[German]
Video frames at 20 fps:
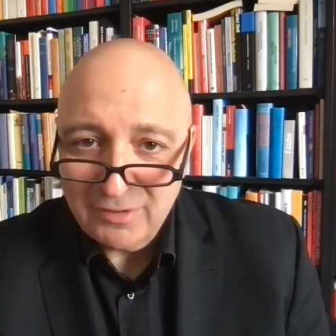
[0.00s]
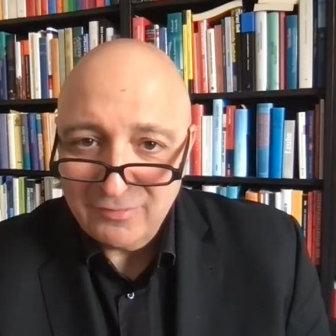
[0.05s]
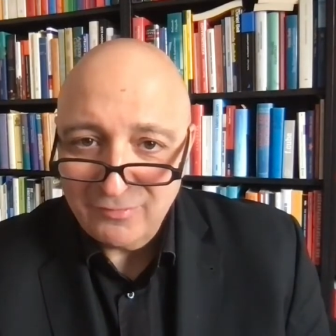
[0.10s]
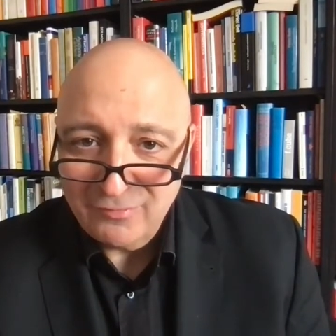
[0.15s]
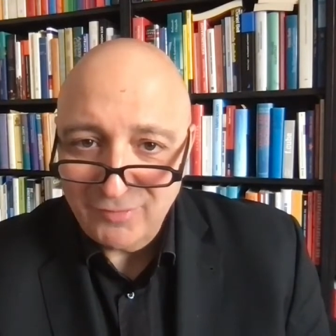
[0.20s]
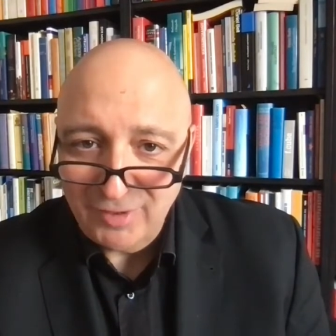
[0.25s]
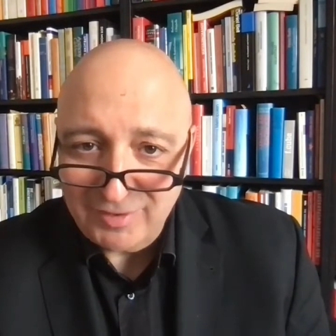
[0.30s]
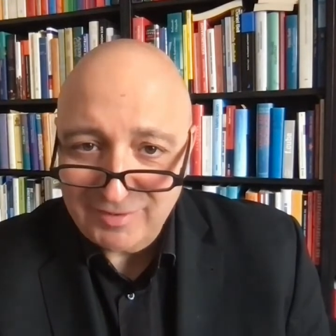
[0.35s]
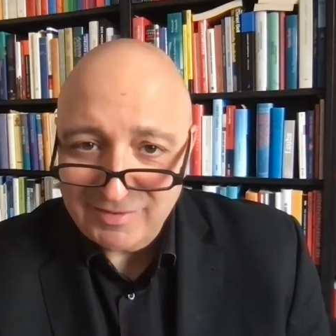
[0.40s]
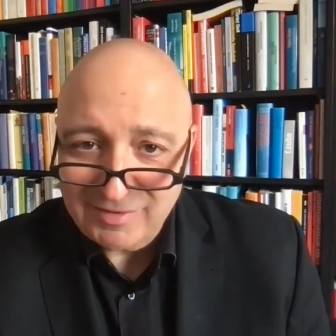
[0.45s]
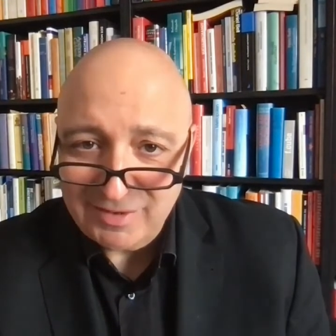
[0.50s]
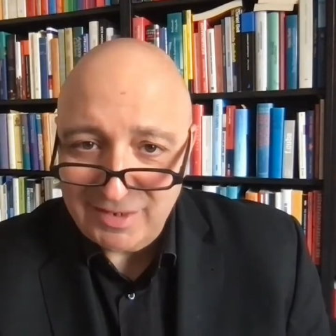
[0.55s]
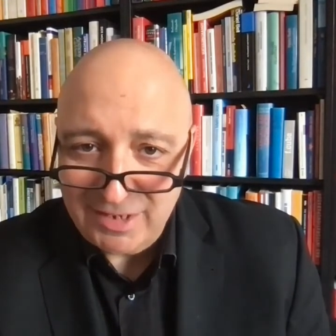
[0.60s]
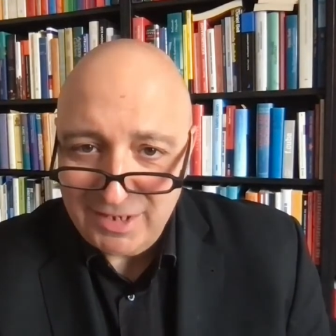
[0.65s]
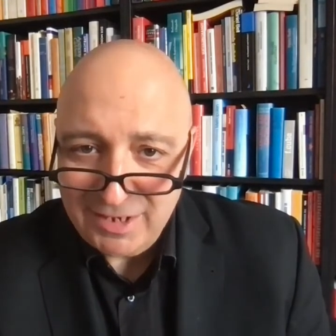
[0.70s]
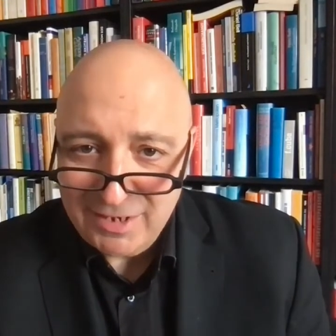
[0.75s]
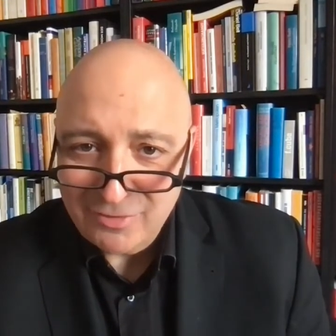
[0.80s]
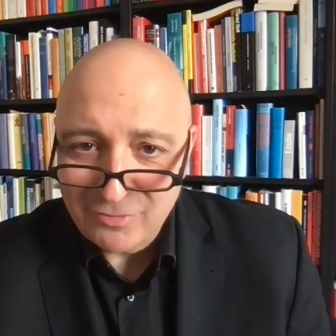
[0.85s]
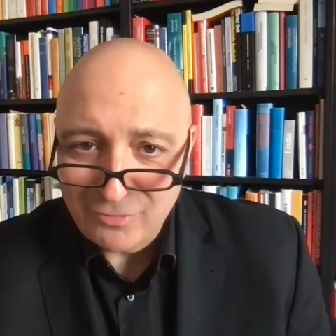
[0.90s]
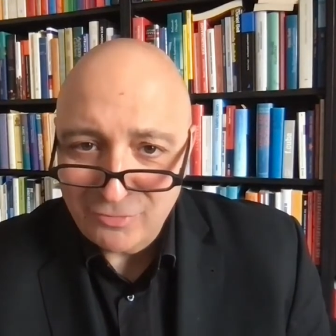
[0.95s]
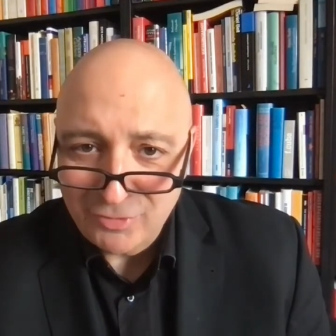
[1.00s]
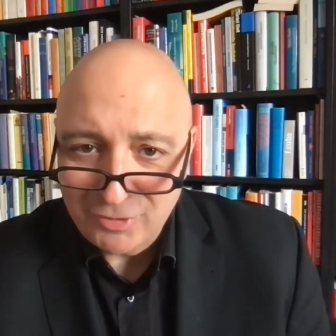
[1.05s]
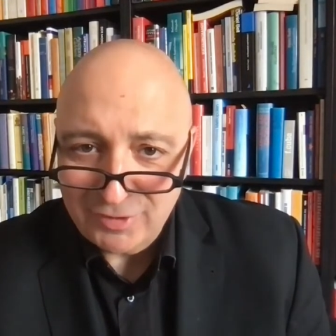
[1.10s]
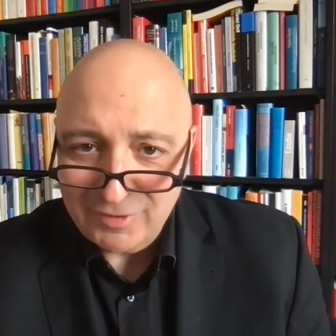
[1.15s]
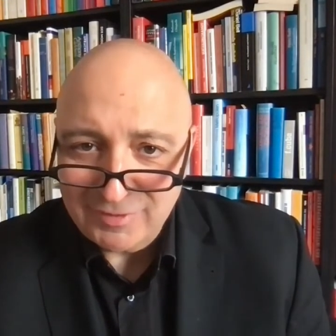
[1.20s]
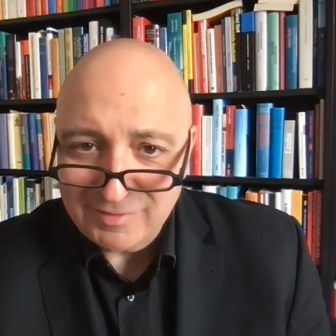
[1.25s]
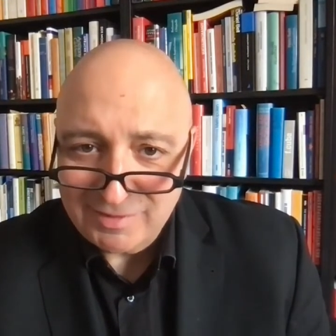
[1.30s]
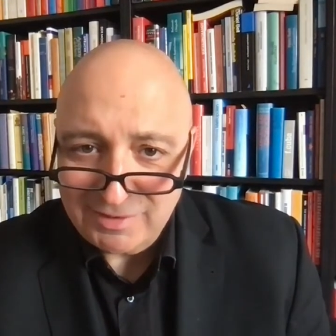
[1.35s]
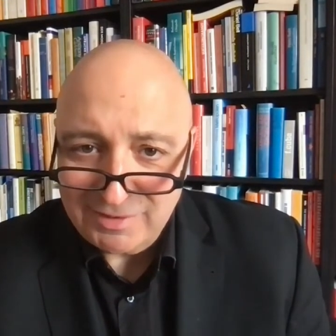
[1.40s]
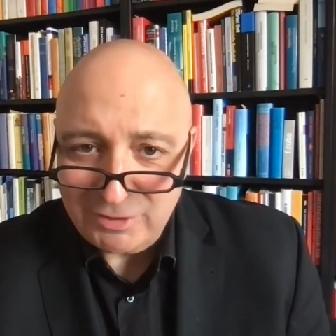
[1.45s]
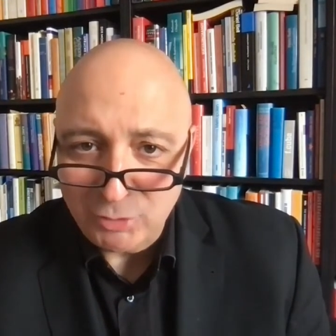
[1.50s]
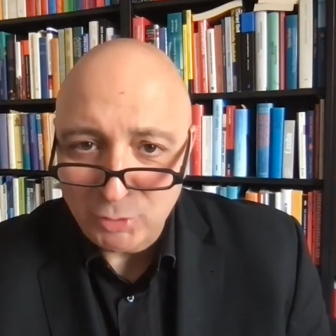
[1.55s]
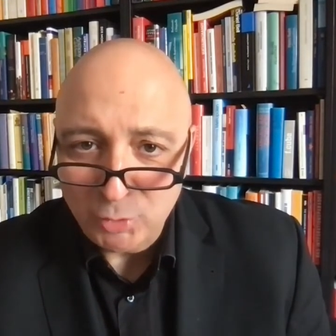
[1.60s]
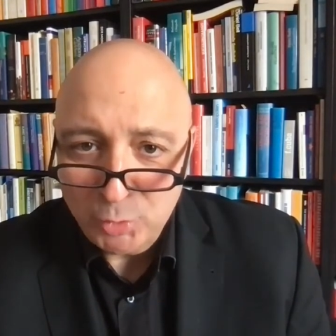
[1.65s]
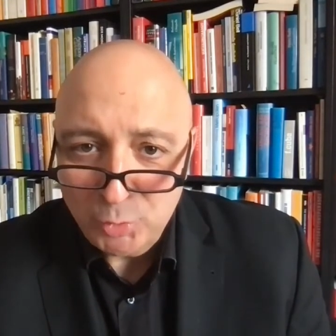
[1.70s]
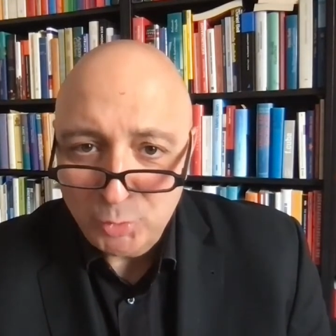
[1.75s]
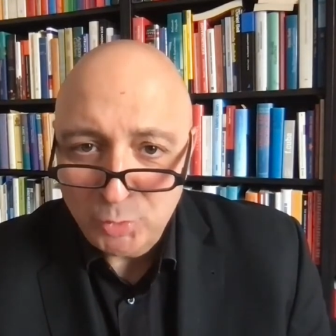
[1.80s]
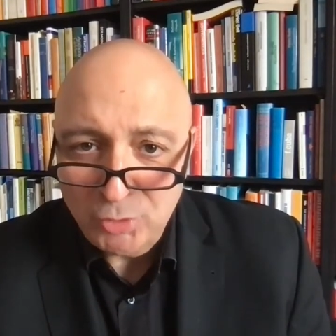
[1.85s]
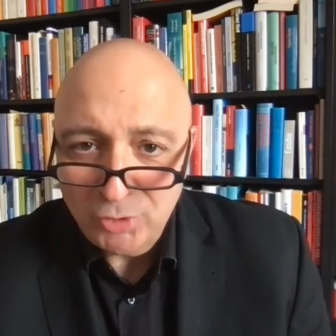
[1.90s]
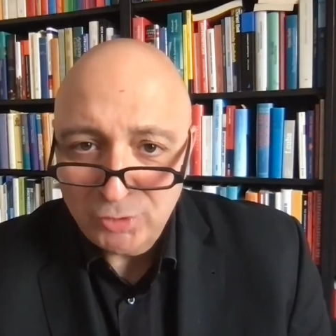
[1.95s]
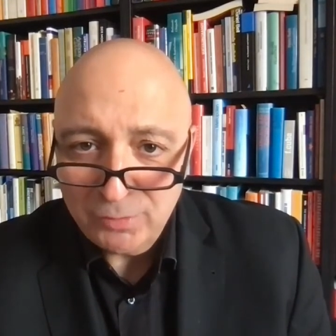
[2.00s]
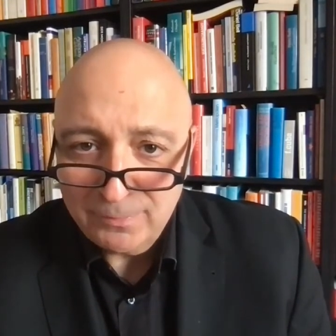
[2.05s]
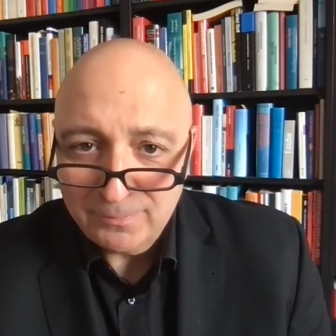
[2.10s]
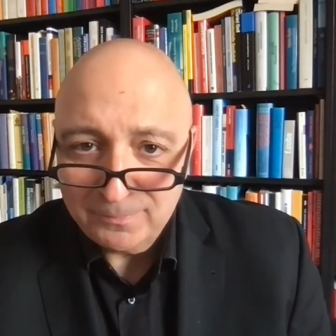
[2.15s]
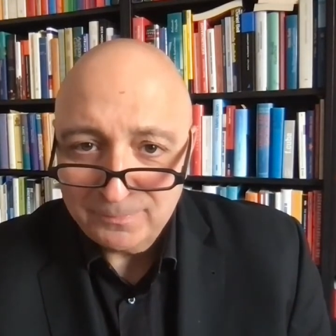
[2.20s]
was er oder sie tut